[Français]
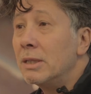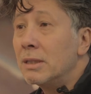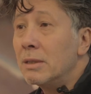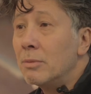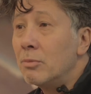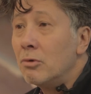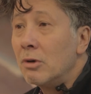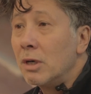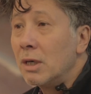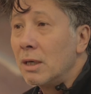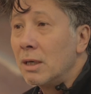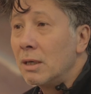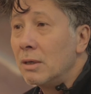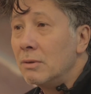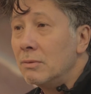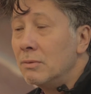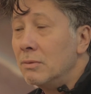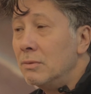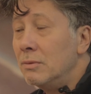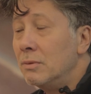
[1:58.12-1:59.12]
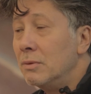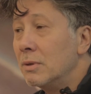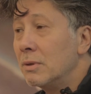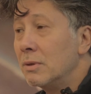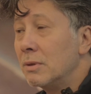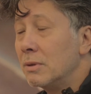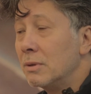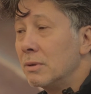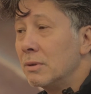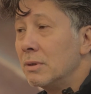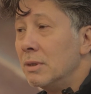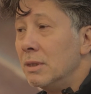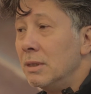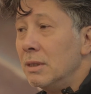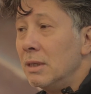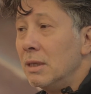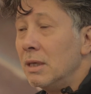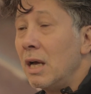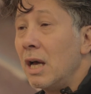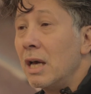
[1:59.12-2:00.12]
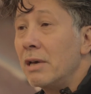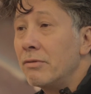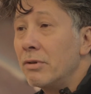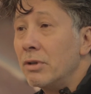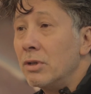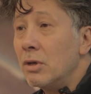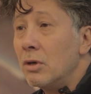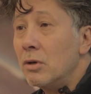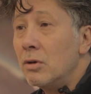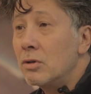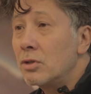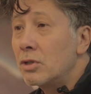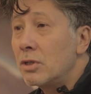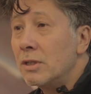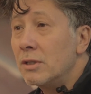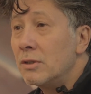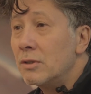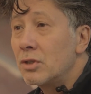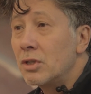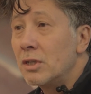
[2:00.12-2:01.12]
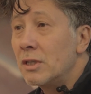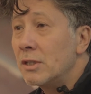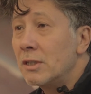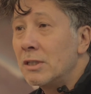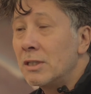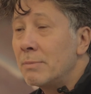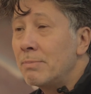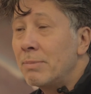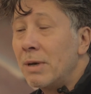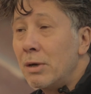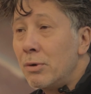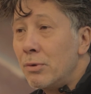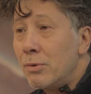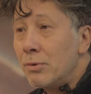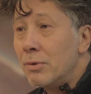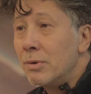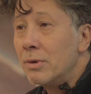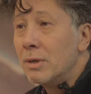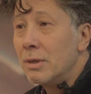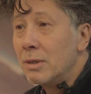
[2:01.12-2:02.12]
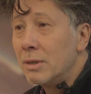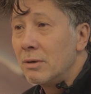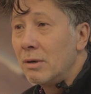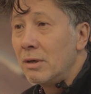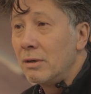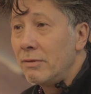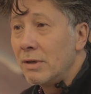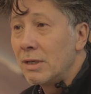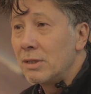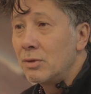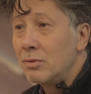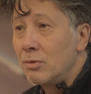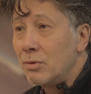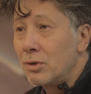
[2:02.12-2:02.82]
des Bois ou euh, Ivanhoe, je, ne les ai pas lus dans la version